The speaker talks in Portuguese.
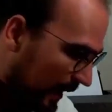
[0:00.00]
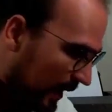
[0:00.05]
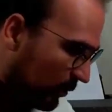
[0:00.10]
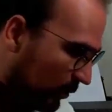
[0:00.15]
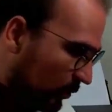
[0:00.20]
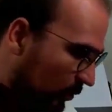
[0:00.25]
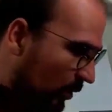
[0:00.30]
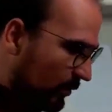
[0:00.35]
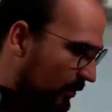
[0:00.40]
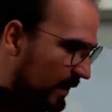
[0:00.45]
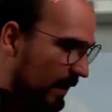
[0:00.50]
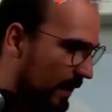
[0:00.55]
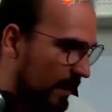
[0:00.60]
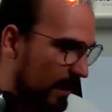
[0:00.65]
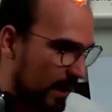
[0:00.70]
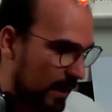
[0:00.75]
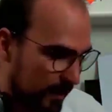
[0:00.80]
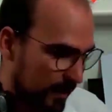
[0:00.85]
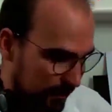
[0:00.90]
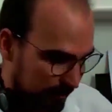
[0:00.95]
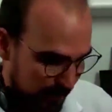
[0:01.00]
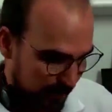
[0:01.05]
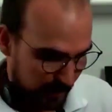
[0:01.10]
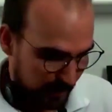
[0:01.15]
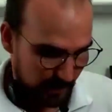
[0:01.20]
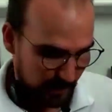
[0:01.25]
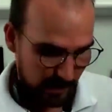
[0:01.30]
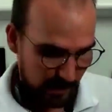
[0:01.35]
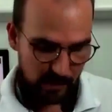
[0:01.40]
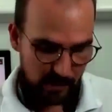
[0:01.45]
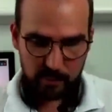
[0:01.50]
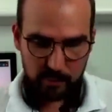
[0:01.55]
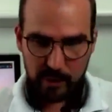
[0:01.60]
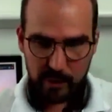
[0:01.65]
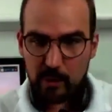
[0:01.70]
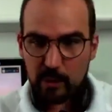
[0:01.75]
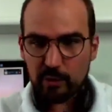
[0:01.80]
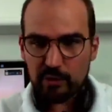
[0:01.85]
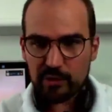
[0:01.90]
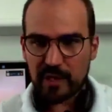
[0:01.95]
Eu trouxe aqui, eu
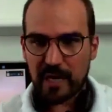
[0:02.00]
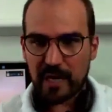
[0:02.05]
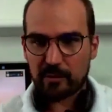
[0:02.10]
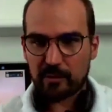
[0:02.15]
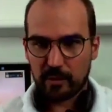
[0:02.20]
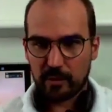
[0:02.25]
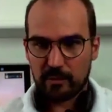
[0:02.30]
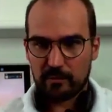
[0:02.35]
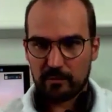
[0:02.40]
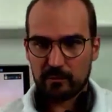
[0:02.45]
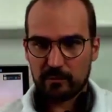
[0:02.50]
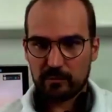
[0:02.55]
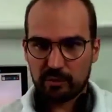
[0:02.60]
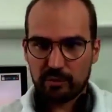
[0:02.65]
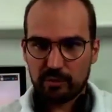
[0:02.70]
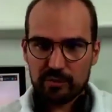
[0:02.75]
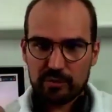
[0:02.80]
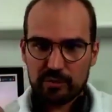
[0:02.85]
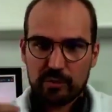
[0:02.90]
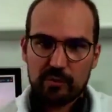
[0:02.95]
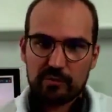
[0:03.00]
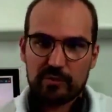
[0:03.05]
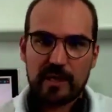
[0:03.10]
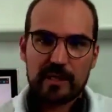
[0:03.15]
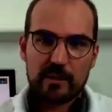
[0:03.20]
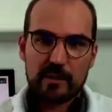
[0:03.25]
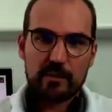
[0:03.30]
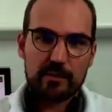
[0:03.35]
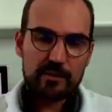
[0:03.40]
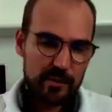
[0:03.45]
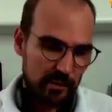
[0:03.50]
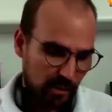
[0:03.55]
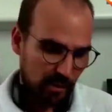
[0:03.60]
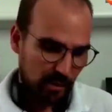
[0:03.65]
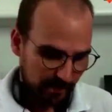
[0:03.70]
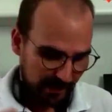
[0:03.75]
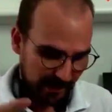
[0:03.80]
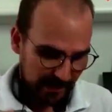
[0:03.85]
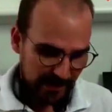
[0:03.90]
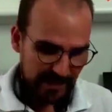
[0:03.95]
tenho um ilustrador. Nos cursos eu contratei um
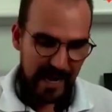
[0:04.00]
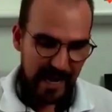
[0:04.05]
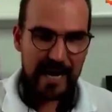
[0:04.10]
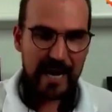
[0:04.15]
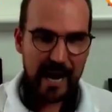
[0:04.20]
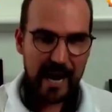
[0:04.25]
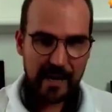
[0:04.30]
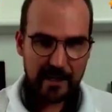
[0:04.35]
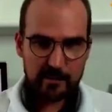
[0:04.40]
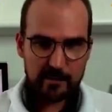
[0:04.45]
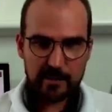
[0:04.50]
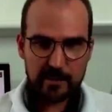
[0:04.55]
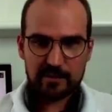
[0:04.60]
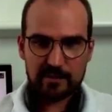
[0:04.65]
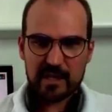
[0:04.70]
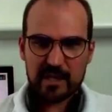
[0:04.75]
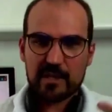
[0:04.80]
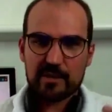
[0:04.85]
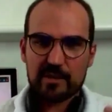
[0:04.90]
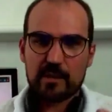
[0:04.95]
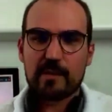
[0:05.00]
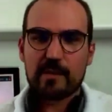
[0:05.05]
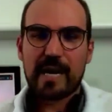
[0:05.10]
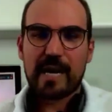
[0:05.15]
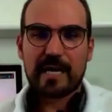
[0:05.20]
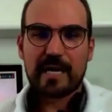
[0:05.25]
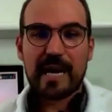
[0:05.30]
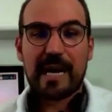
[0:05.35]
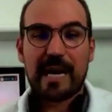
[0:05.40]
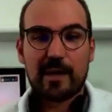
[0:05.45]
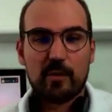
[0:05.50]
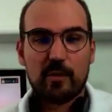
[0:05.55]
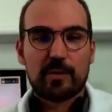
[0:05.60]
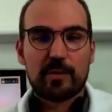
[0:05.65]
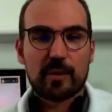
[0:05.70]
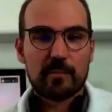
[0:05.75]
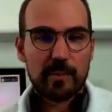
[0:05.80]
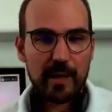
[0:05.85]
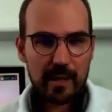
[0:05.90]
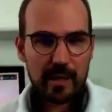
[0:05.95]
ilustrador para criar artes, porque eu sei que isso é um gargalo, é um
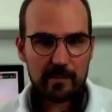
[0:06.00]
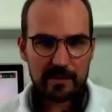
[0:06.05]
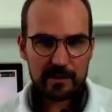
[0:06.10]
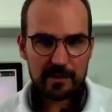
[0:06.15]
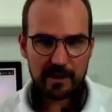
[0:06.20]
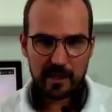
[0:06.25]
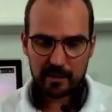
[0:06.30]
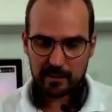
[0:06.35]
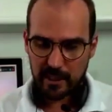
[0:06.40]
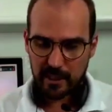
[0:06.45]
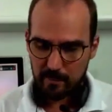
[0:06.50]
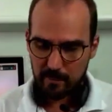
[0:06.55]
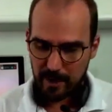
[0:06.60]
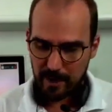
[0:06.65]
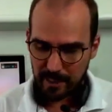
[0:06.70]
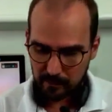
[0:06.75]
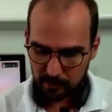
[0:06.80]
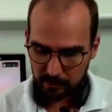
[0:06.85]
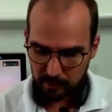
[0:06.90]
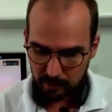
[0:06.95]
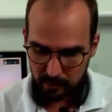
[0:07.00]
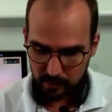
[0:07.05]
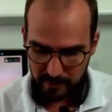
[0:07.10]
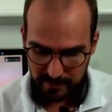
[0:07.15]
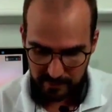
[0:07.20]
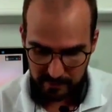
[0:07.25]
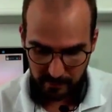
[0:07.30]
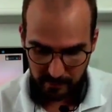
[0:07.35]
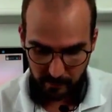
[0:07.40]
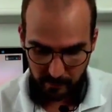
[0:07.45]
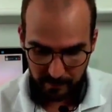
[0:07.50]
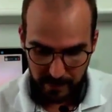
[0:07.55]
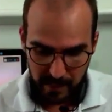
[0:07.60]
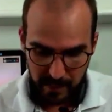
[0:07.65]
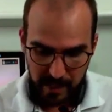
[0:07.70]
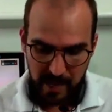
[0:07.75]
problema de quem trabalha com sublimação.